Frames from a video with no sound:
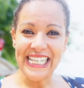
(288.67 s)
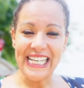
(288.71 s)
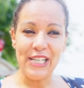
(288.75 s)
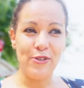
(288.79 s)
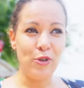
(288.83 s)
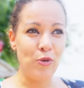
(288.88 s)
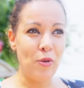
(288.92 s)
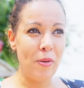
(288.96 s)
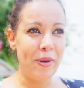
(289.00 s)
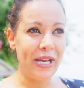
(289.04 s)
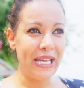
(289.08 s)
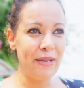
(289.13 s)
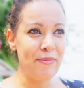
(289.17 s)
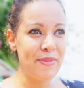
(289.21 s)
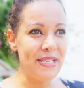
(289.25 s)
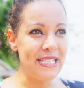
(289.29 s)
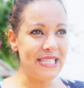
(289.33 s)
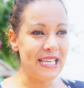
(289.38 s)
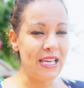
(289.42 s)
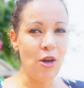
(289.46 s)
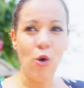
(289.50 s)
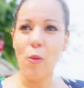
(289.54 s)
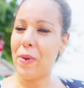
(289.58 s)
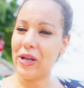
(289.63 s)
donc mon mari me
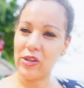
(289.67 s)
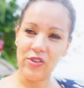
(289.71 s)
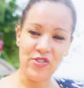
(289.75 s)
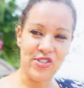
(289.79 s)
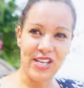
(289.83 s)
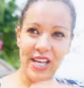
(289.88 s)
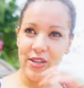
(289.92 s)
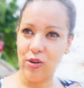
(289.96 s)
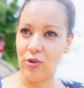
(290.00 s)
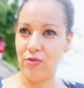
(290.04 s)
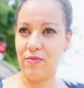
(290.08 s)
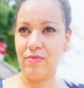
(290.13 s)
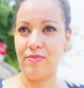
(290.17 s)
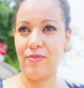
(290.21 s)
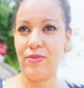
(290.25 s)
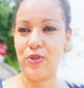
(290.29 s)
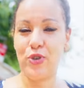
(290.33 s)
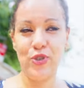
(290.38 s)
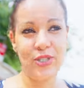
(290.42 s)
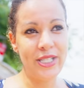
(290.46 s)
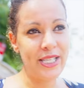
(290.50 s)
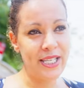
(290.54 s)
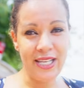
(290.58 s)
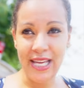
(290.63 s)
disait, on part dans un an. Je
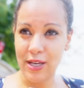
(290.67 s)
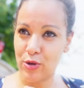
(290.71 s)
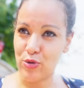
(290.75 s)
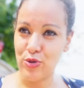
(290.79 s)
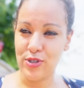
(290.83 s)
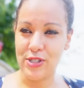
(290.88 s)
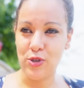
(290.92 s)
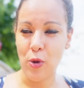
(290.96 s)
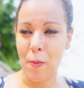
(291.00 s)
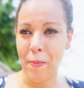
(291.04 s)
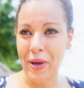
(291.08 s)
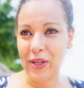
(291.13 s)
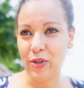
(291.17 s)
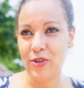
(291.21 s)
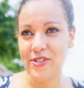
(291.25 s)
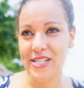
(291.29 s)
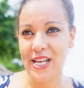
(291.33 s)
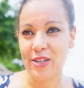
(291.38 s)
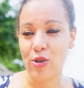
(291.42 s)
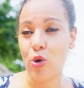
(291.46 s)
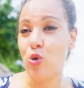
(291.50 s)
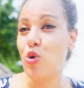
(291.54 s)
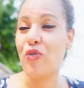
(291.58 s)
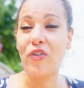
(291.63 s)
lui dis, écoute, si on part dans
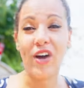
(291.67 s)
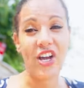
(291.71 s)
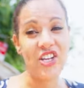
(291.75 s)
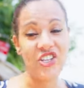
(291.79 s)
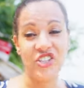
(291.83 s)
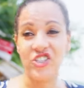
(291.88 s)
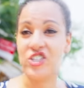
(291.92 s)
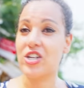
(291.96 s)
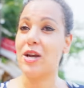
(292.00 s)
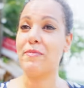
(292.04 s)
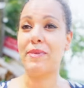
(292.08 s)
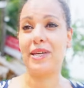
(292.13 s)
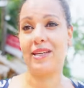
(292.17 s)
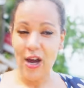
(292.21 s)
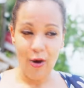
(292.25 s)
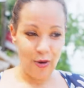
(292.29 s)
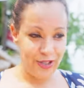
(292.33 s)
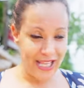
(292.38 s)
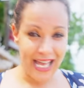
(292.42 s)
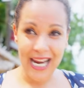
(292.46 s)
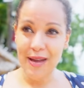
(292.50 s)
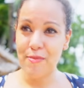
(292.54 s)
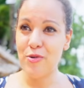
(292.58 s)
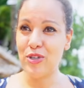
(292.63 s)
un an, on le fera jamais. On
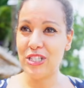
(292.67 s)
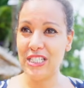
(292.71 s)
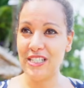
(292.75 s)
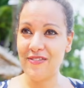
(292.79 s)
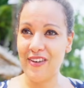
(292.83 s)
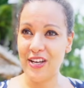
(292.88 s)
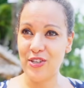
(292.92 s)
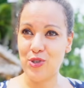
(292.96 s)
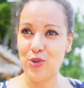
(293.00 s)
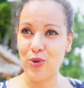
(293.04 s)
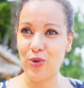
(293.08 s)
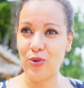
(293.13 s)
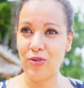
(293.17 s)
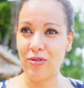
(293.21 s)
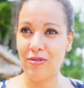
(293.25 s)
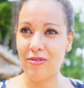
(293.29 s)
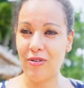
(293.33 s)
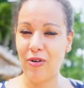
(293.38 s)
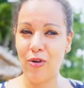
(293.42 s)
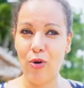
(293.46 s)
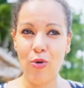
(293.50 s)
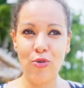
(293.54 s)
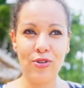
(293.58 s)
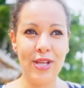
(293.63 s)
a la motivation,
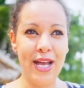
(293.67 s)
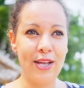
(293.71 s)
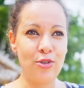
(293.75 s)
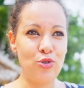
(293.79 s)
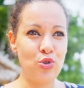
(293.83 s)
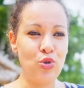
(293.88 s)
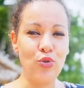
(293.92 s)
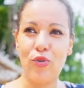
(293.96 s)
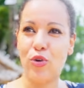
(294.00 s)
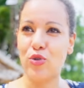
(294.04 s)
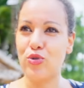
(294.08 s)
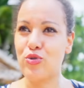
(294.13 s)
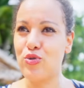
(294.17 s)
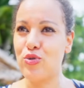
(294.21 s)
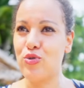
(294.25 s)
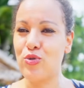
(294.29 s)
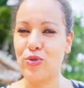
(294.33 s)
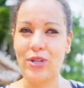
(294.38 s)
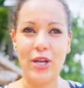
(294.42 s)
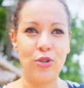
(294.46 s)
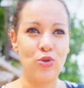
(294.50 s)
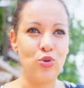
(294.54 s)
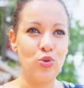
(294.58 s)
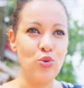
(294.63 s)
on a tout vendu, on
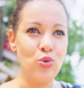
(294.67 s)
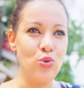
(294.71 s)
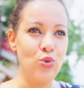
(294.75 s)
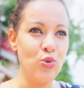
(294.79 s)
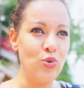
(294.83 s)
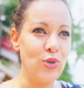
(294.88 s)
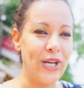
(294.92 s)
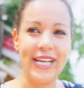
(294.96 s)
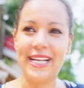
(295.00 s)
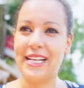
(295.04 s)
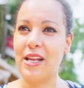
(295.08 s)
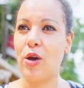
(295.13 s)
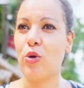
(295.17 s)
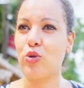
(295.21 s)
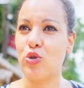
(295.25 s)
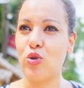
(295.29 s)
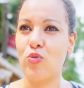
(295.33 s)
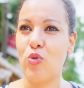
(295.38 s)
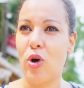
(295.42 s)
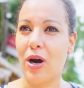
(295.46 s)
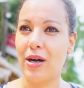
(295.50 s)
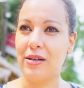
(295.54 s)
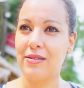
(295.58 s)
a tout réglé en deux mois.